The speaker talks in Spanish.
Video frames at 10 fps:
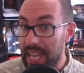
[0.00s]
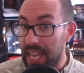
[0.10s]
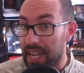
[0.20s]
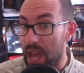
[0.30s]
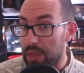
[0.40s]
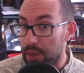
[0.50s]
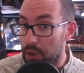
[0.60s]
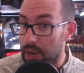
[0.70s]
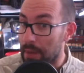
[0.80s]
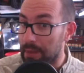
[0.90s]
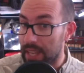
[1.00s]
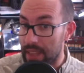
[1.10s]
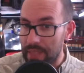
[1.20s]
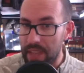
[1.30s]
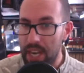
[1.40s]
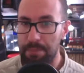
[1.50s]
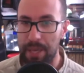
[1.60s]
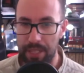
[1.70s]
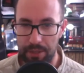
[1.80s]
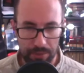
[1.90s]
irracionabilidad del
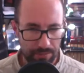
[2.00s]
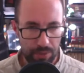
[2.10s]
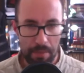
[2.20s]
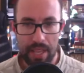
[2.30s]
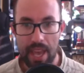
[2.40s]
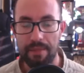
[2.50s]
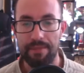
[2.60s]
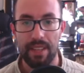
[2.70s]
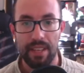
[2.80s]
espíritu. Toma ya.